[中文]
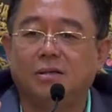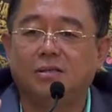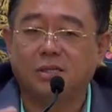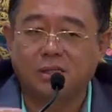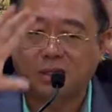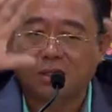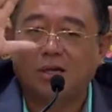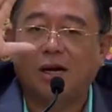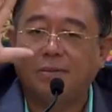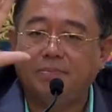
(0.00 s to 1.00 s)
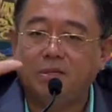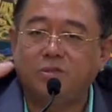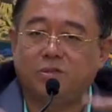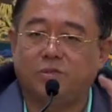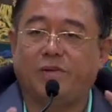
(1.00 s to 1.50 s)
这个壳儿还必
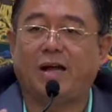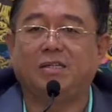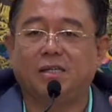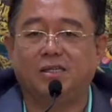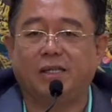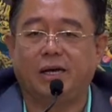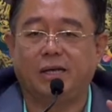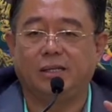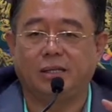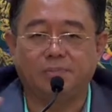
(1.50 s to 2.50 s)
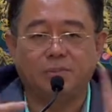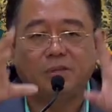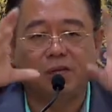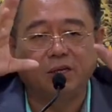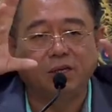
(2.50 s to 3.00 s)
须是完整的，你不
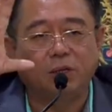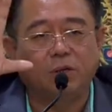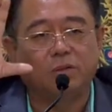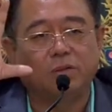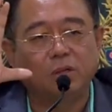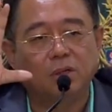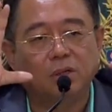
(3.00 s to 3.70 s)
能够